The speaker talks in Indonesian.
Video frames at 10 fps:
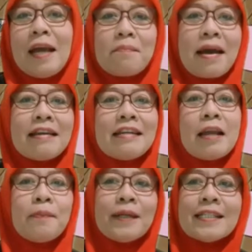nyaman
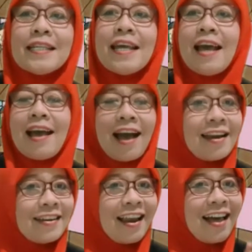dan bersih
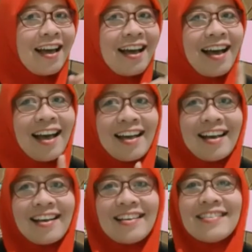adalah hak
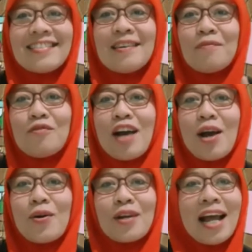semua
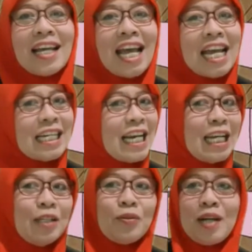orang di
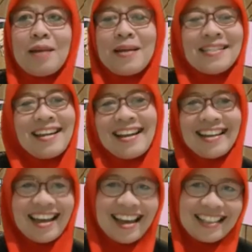lingkungan
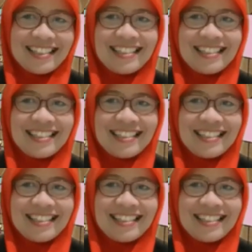masyarakat.